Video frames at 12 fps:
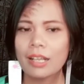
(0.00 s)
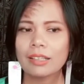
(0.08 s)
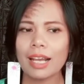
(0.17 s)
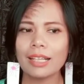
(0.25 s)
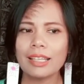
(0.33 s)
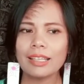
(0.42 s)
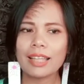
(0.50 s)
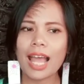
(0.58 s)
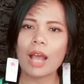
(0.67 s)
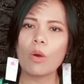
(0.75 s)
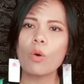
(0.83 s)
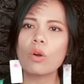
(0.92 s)
ถ้าทิศ
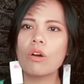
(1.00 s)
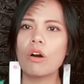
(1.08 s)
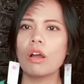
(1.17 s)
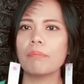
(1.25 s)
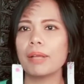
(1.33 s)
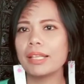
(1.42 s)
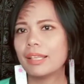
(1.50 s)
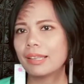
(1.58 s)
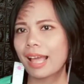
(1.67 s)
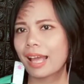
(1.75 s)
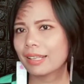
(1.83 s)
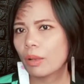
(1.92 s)
ทางองค์กรเป็นทิศ
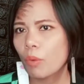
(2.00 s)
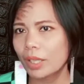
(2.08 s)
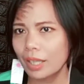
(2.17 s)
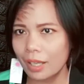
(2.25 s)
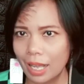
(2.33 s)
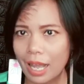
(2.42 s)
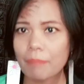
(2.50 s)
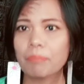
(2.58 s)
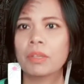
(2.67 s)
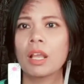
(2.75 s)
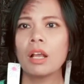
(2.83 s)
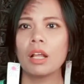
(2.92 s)
ทางนวัตกรรม
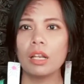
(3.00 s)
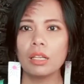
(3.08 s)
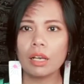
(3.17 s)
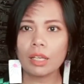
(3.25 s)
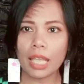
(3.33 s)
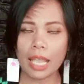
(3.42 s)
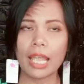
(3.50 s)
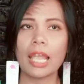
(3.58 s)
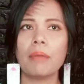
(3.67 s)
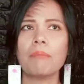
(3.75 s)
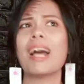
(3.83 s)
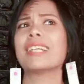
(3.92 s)
เรื่อง
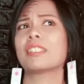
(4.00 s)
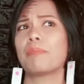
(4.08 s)
KM อาจจะ